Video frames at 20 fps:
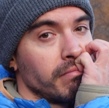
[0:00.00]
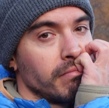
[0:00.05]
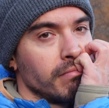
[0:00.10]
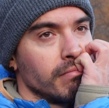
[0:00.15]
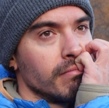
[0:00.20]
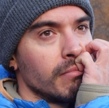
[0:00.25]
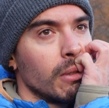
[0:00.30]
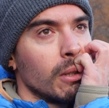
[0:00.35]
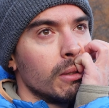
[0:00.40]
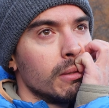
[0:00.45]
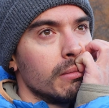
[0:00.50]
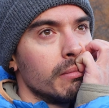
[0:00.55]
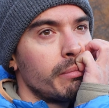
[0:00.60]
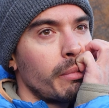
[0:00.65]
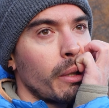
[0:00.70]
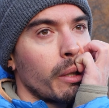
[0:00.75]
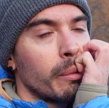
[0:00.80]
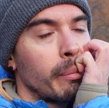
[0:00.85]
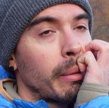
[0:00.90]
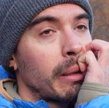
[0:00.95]
Boh.
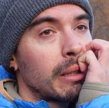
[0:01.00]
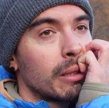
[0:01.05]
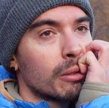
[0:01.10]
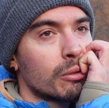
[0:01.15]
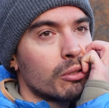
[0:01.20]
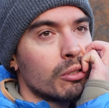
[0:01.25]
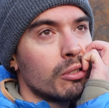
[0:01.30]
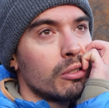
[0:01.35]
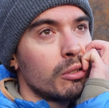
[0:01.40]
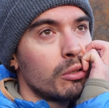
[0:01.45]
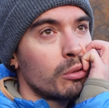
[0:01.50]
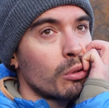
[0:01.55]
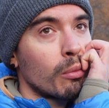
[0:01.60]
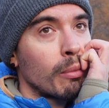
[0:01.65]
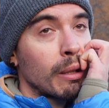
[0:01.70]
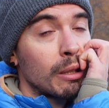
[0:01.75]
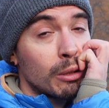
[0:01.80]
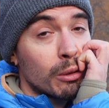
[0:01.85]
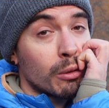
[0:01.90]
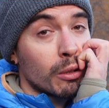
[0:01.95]
Poi ripeto, sono
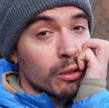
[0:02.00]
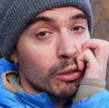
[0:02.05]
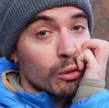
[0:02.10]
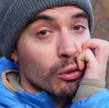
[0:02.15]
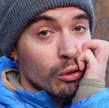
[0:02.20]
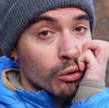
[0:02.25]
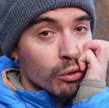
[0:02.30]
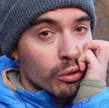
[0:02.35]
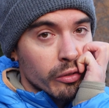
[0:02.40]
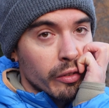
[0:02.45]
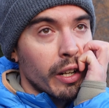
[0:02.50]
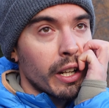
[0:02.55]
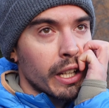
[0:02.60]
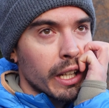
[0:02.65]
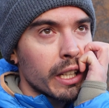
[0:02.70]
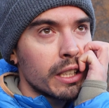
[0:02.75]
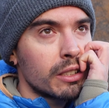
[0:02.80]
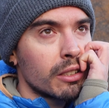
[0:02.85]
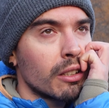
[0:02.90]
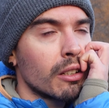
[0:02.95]
disturbato quando non dovrei
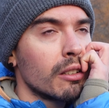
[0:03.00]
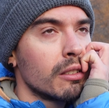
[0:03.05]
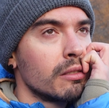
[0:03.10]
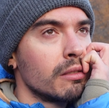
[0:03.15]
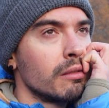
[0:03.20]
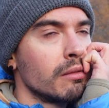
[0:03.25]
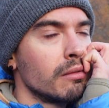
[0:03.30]
esserlo.